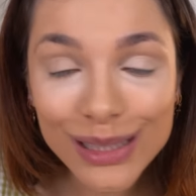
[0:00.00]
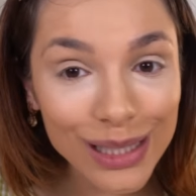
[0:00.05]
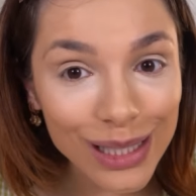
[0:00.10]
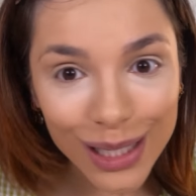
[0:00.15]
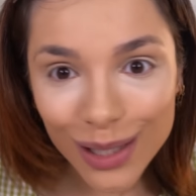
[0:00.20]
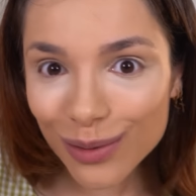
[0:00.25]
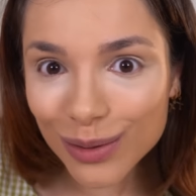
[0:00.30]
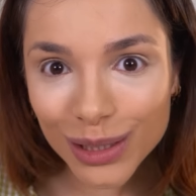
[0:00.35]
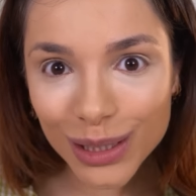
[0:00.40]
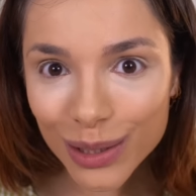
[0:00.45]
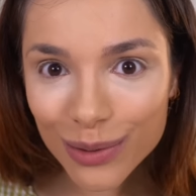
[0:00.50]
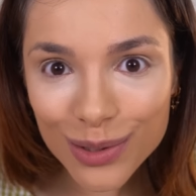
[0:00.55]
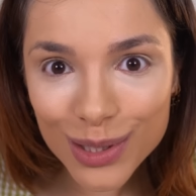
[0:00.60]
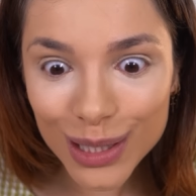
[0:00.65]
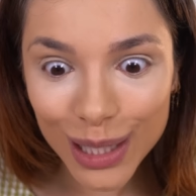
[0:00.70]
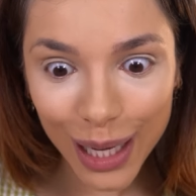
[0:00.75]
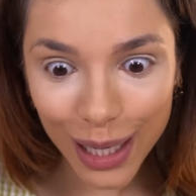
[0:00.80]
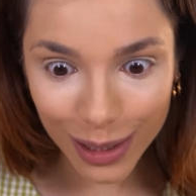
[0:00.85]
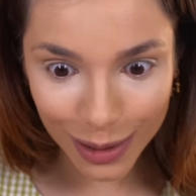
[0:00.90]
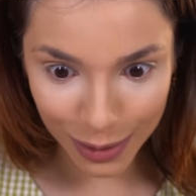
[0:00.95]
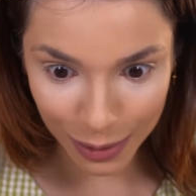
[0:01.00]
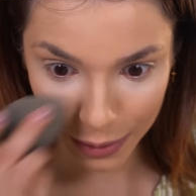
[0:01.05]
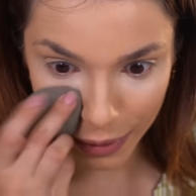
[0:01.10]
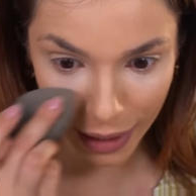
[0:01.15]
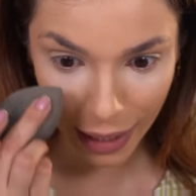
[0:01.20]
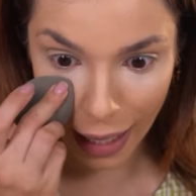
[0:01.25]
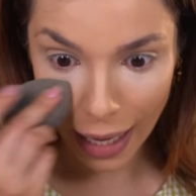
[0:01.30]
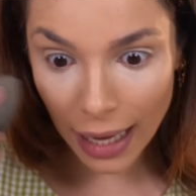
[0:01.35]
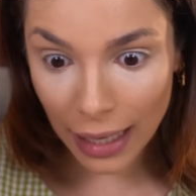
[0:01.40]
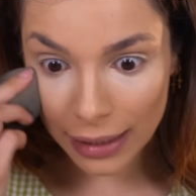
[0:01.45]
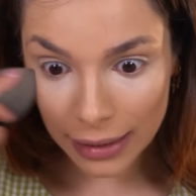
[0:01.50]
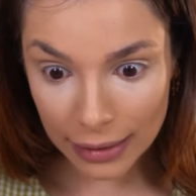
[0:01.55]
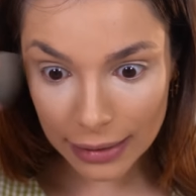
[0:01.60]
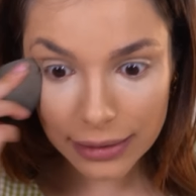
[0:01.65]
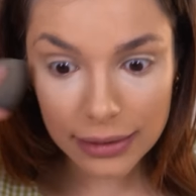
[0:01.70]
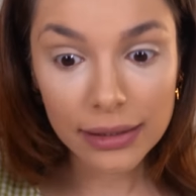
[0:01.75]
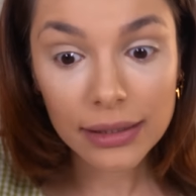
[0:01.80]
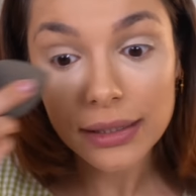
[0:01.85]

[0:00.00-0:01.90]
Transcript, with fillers: Não deu certo, cara.